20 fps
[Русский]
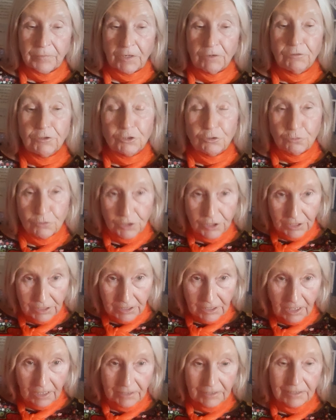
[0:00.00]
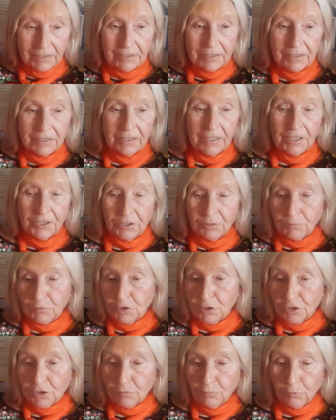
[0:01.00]
вы тоже станете этим
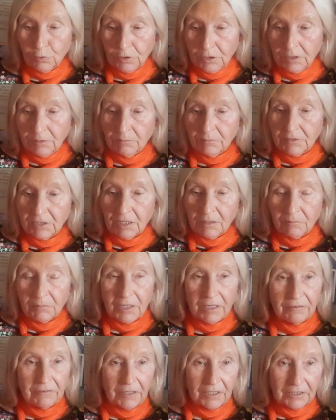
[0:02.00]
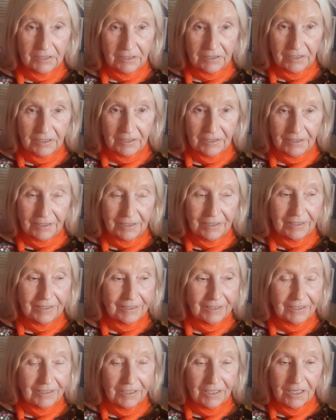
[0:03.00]
же животным, там, говядиной
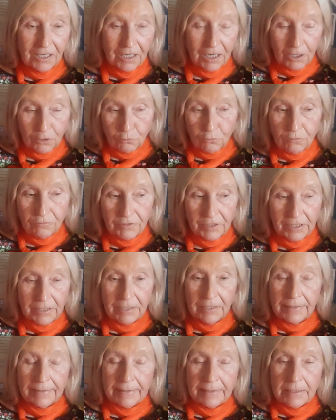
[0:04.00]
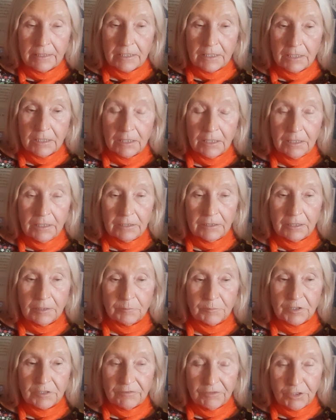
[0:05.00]
этой коровкой – или
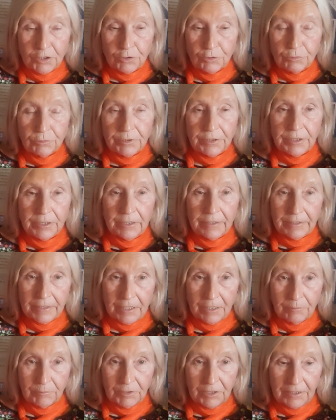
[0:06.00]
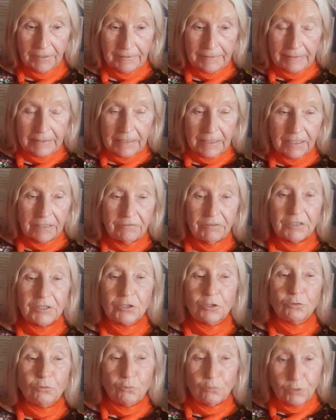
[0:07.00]
там свиньей, или кем-то. И
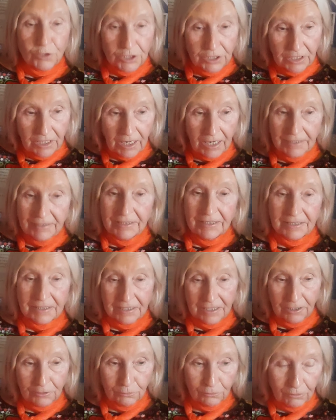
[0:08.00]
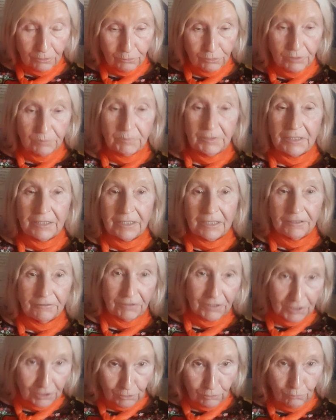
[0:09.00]
вас тоже, а те станут людьми, и
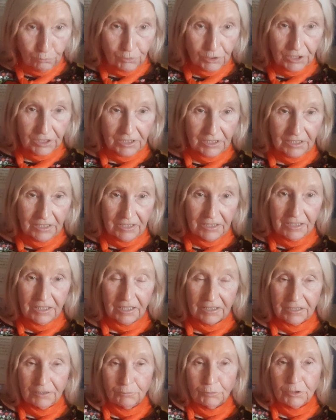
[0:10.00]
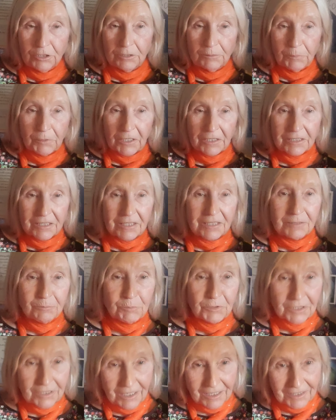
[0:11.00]
вас тоже съедят. И вот этот процесс
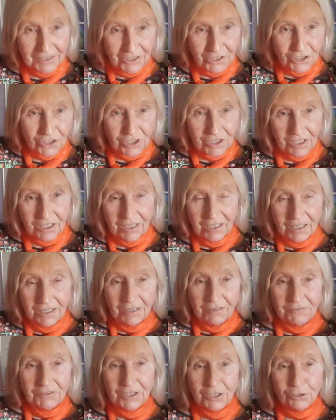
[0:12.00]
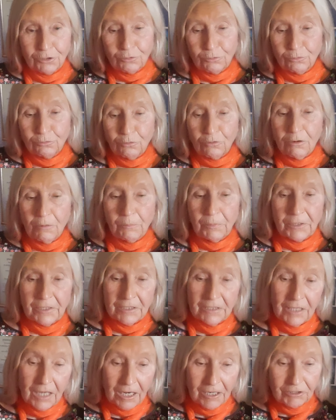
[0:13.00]
бесконечный. Все друг друга
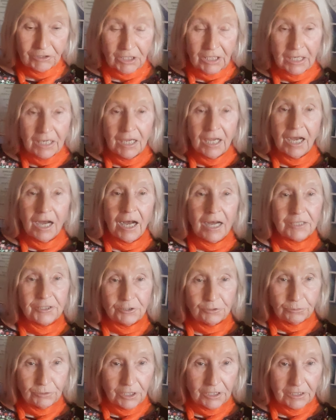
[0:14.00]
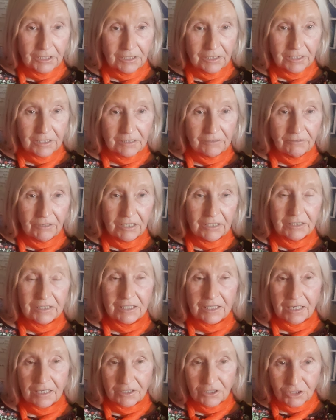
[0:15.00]
поедают. Отсюда это
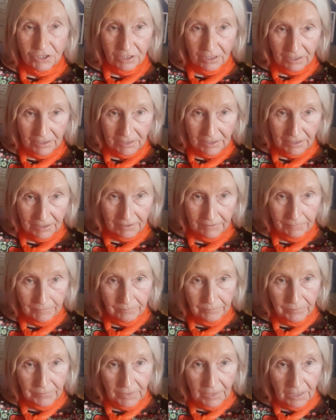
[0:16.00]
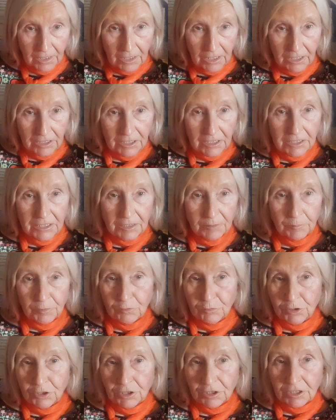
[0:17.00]
называется ракшасой. Эта тема
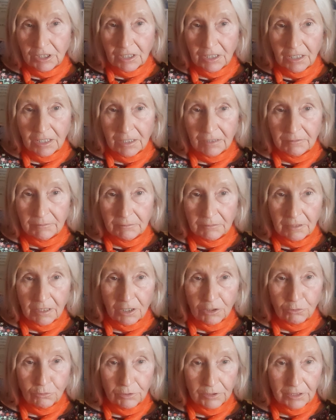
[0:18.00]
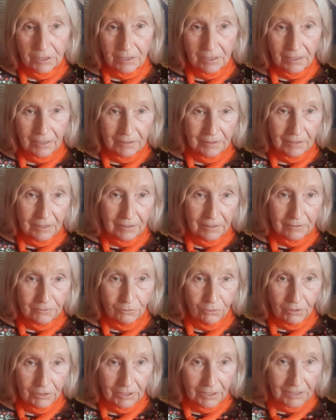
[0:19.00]
очень такая короткая, она,
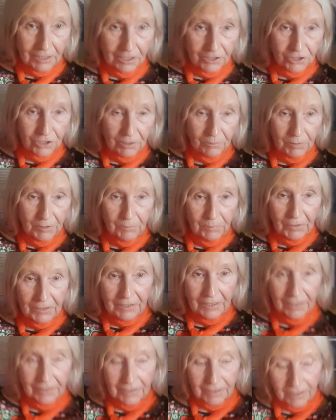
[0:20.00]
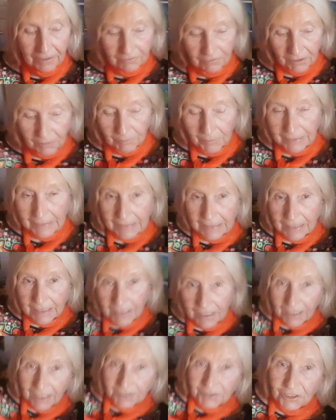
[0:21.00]
но она должна быть понятная вам.
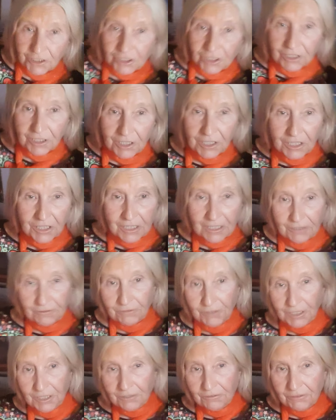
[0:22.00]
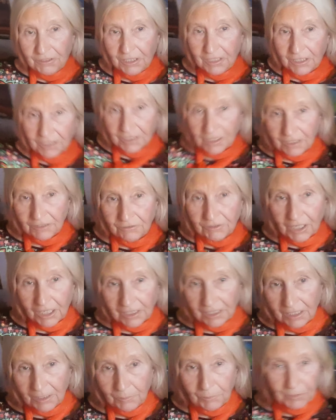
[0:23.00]
Конечно, если вы не верите ни в
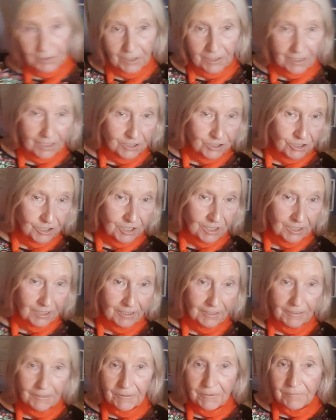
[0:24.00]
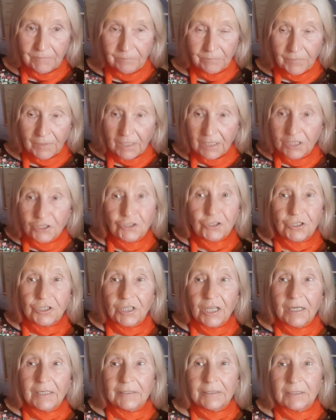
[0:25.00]
какие перерождения и
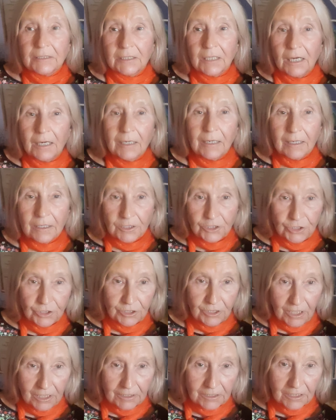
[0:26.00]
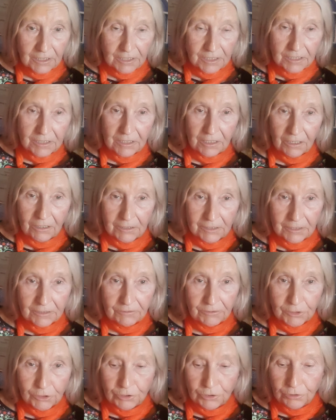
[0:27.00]
считаете так, как считает
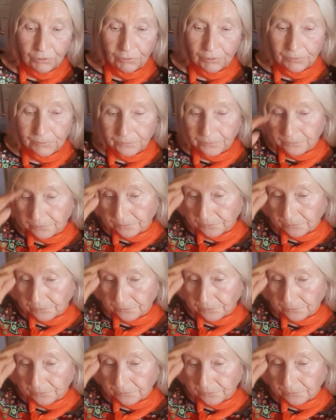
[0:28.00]
христианство, что